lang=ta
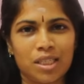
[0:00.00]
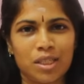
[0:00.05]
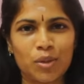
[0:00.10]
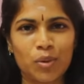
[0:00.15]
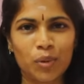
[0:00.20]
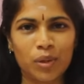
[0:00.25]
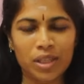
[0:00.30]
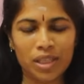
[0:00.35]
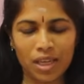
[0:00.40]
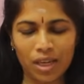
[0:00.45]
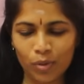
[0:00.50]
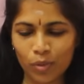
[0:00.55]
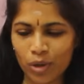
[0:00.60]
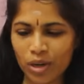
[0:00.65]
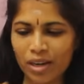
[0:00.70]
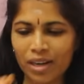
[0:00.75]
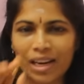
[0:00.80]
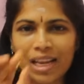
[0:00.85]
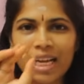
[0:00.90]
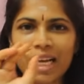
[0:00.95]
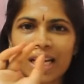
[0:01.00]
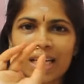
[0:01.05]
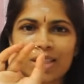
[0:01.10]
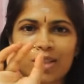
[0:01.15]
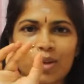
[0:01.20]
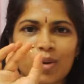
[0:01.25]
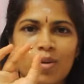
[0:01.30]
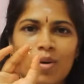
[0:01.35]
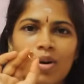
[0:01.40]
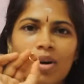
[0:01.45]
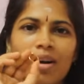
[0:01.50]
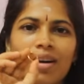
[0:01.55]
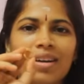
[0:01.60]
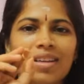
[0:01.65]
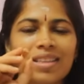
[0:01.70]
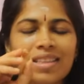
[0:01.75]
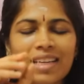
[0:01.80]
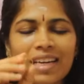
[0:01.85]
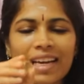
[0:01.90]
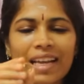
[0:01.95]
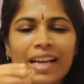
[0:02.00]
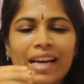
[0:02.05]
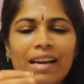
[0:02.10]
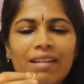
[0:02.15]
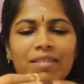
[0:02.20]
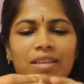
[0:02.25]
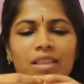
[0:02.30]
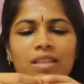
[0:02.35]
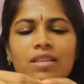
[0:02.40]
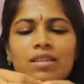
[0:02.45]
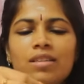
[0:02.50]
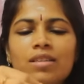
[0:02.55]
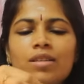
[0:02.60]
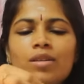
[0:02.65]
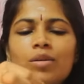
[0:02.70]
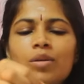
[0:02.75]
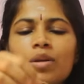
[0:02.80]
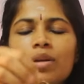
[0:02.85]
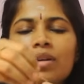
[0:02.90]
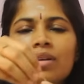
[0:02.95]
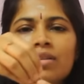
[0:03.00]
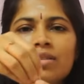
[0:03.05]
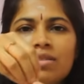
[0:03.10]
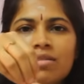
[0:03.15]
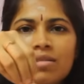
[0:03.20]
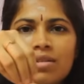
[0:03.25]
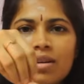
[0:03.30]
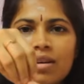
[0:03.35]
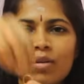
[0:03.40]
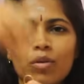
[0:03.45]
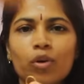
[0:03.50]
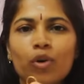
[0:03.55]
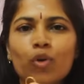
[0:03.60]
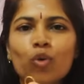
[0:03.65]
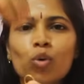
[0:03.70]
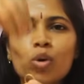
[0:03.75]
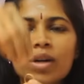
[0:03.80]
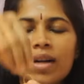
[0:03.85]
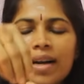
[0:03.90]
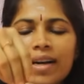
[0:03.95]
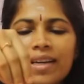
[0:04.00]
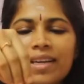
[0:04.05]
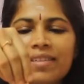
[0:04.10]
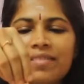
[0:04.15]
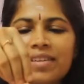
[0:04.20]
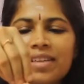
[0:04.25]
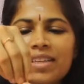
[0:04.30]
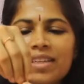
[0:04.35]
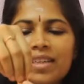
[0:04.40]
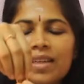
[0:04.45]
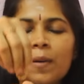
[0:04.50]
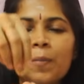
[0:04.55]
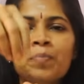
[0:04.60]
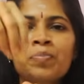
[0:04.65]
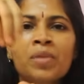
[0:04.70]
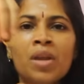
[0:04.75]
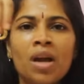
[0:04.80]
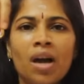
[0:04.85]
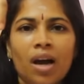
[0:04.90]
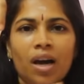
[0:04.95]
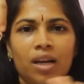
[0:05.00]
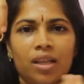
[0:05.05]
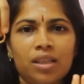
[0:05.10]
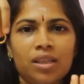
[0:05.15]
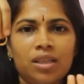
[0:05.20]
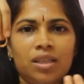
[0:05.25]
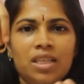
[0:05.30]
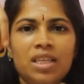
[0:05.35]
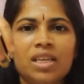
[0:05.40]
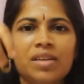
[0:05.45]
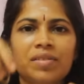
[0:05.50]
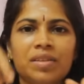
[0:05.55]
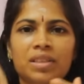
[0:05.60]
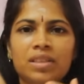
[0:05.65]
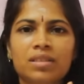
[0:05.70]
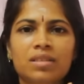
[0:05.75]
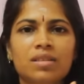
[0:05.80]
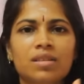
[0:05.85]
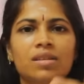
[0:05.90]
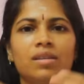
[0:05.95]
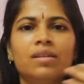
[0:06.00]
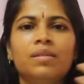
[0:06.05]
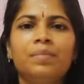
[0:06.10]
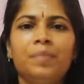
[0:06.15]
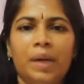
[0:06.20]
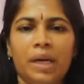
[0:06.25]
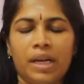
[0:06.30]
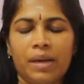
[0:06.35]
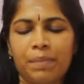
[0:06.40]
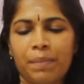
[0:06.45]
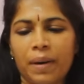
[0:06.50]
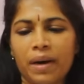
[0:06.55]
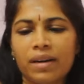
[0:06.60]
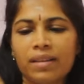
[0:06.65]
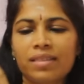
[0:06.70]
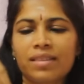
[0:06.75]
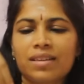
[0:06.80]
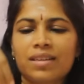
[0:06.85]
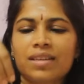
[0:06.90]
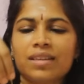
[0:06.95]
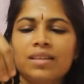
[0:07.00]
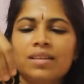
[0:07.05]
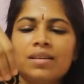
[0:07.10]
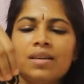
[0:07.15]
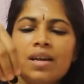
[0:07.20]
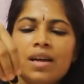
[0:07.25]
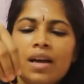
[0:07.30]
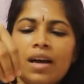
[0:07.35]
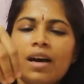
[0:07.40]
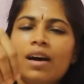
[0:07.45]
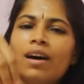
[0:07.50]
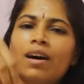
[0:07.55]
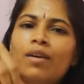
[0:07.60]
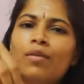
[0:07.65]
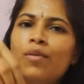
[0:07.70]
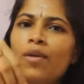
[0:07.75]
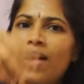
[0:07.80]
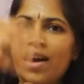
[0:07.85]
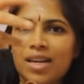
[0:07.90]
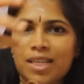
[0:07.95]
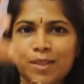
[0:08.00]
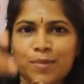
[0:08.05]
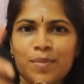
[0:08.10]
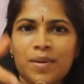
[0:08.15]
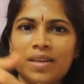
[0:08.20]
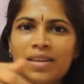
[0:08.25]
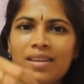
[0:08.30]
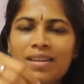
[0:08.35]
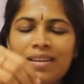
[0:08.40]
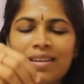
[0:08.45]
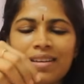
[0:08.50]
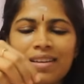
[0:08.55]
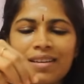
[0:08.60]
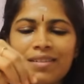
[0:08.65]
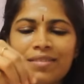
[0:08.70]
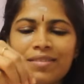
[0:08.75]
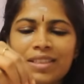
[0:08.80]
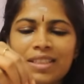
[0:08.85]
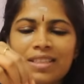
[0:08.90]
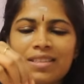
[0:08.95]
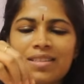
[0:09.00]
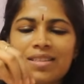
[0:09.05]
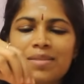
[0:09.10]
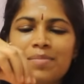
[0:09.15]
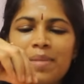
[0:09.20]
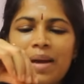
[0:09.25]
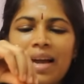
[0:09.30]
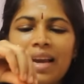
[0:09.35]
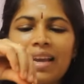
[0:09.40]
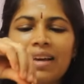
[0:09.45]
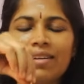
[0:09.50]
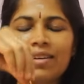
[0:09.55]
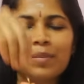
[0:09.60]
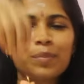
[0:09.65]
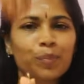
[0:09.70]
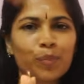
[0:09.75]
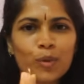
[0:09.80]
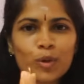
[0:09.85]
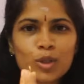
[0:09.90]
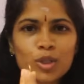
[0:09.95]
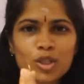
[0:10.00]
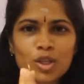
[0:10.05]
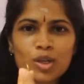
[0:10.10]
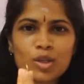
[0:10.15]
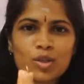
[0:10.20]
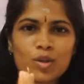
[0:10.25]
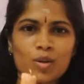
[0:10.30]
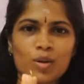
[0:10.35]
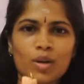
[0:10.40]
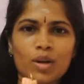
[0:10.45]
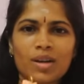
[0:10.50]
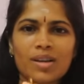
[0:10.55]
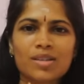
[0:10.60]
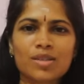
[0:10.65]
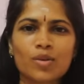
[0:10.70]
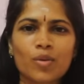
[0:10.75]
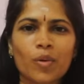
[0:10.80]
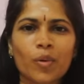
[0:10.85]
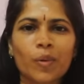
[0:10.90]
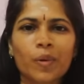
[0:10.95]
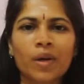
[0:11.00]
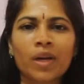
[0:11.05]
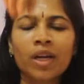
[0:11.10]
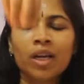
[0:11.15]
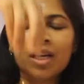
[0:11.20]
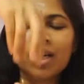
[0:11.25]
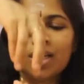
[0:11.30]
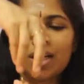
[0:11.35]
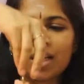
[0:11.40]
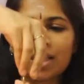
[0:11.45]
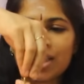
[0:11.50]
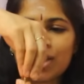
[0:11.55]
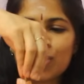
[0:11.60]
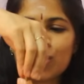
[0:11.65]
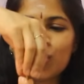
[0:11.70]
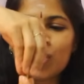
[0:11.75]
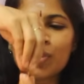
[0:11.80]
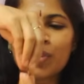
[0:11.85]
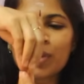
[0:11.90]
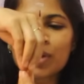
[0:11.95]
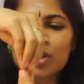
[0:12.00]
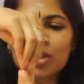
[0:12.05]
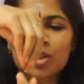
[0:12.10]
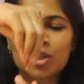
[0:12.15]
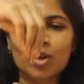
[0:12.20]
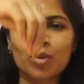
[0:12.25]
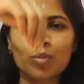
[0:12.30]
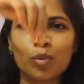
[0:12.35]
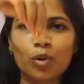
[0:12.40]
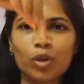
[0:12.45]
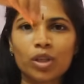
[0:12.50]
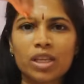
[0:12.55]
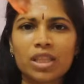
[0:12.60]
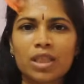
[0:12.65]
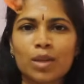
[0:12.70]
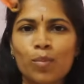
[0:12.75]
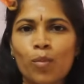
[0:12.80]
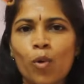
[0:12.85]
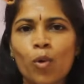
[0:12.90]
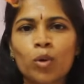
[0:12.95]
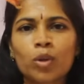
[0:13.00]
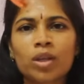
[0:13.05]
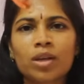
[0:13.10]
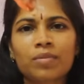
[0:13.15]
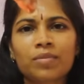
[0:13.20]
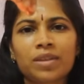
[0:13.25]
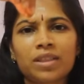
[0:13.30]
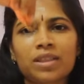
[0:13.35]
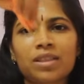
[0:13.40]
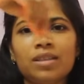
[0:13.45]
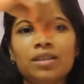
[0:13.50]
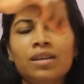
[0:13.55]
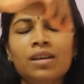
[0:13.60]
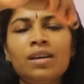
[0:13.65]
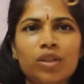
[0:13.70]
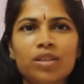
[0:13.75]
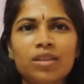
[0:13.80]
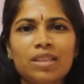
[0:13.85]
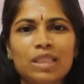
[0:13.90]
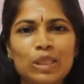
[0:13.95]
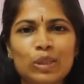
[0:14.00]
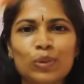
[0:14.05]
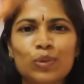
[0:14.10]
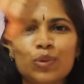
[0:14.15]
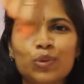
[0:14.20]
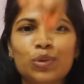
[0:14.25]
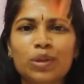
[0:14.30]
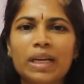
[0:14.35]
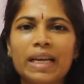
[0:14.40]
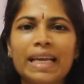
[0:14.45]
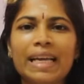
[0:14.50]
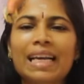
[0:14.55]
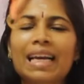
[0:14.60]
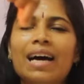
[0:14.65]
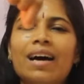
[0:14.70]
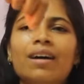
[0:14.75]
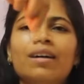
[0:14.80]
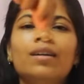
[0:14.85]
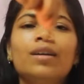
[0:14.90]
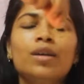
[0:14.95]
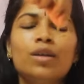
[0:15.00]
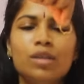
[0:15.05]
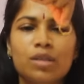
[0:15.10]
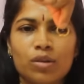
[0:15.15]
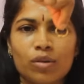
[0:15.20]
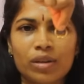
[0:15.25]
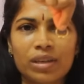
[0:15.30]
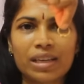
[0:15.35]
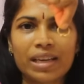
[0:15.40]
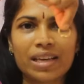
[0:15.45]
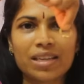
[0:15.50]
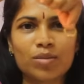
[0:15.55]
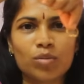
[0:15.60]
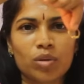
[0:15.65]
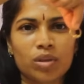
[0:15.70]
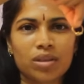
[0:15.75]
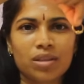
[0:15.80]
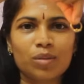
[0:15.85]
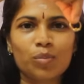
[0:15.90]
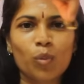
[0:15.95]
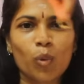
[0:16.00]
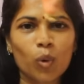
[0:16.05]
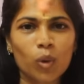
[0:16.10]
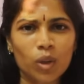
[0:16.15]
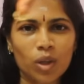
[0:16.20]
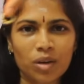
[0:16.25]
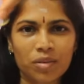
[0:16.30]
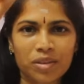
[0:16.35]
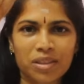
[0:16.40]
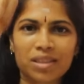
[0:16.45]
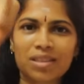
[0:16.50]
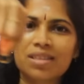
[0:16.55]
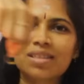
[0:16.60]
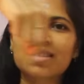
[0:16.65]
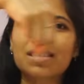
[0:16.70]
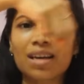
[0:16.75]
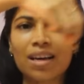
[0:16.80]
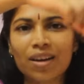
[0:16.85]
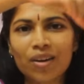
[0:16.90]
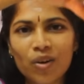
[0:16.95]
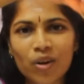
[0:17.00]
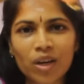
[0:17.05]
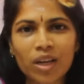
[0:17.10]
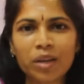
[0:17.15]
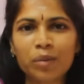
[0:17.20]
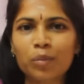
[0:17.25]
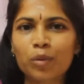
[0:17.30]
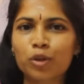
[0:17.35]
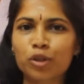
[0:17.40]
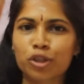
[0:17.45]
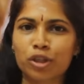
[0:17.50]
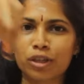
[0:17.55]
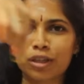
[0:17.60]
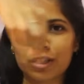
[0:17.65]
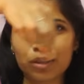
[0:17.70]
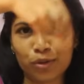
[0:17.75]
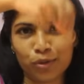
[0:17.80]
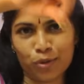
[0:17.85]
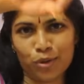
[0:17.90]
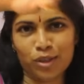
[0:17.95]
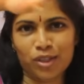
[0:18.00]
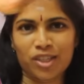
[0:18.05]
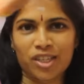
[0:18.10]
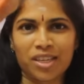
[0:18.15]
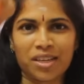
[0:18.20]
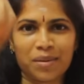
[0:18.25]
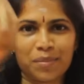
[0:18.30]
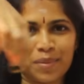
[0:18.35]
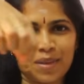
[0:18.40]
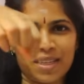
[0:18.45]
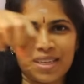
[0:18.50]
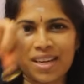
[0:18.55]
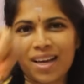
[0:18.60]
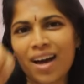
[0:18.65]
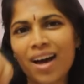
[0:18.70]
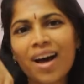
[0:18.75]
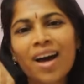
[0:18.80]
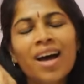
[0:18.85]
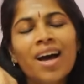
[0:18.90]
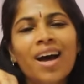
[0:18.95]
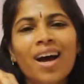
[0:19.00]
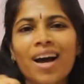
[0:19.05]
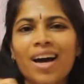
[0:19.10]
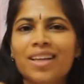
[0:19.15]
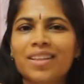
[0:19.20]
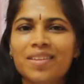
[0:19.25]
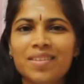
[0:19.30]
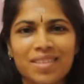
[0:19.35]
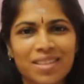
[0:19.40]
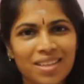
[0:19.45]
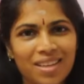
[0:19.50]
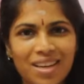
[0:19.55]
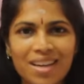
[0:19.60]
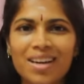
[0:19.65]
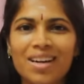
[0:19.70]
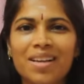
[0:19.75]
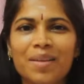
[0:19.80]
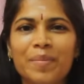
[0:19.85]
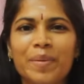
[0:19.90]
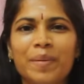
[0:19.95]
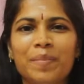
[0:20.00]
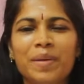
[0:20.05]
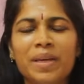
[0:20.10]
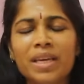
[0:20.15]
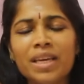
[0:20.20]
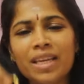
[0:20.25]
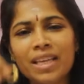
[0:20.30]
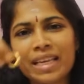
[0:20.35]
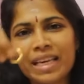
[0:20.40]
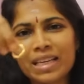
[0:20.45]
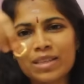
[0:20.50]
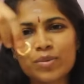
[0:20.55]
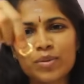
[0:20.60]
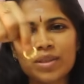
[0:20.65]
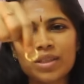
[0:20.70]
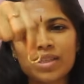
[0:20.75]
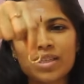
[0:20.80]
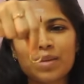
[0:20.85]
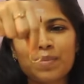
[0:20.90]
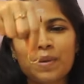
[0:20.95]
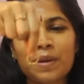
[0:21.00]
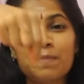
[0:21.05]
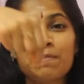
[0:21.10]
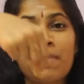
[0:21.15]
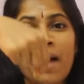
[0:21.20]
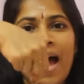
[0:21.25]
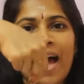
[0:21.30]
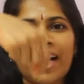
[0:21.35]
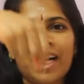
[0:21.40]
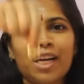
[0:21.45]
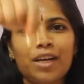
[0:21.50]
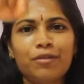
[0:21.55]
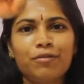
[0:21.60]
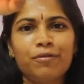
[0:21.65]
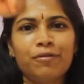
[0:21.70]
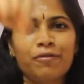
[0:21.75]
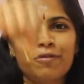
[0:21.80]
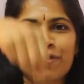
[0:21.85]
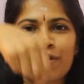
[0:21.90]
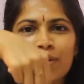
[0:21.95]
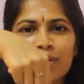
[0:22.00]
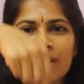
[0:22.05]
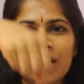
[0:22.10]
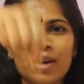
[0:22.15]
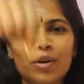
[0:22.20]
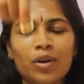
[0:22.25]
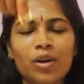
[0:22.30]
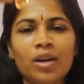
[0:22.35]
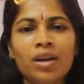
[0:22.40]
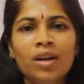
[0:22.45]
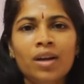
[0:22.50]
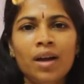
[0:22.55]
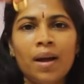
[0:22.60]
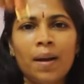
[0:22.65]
ஸோ ஒரு ரிங் எடுத்துக்கோங்க இந்த ரிங்கில் வந்துட்டு ஒரு ஒரு நூல் கட்டி விட்டுட்டு அதை நீங்கள் வந்துட்டு ப படுத்துட்டு உங்கள் ஹஸ்பண்ட் வந்துட்டு மேலே பிடிச்சிக்க சொல்லுங்கள் ஸோ ஒரு அந்த நூல் பிடிச்சிட்டு இருக்கும்போது இந்த மோதிரம் வந்து அது சுற்றும் இல்லைங்களா ஸோ இன்கேஸ் வந்து மோதிரம் வந்து சர்க்குலர் மோஷனில் சுற்றுச்சு அப்படின்னா அது வந்து கேர்ள் பேபி இன்கேஸ் வந்துட்டு இப்படி பேக் அண்ட் ஃப்ரோத்தில் ஒரு